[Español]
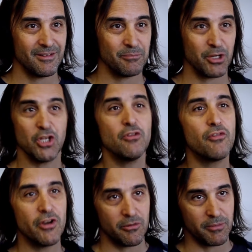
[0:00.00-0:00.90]
porque no
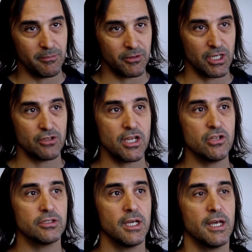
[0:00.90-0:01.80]
fue lo mismo. hacia los
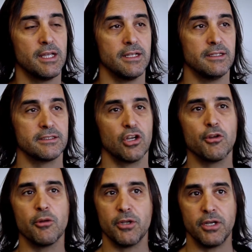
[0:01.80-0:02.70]
años del tercer
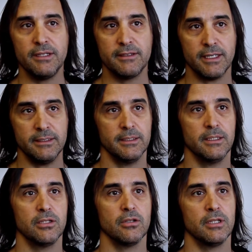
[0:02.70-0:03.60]
gobierno peronista,
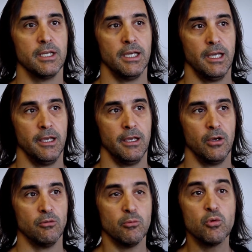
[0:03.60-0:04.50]
donde
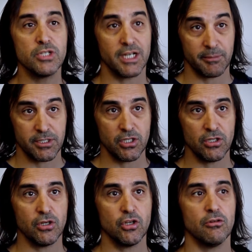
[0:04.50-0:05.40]
hubo mucha
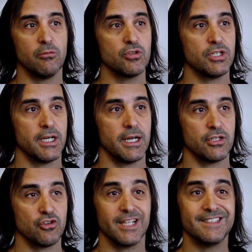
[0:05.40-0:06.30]
represión y hubo mucha
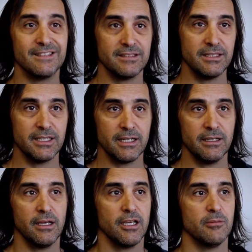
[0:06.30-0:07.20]
acción clandestina
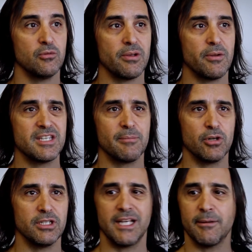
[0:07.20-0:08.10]
y mucha violencia
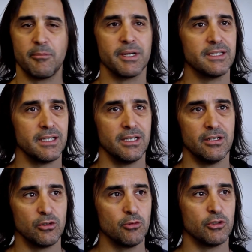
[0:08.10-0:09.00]
política por parte de
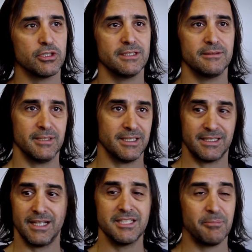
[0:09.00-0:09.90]
los grupos
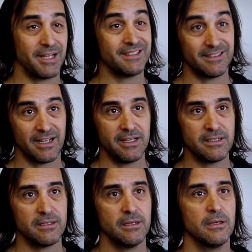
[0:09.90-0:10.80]
estatales y paraestatales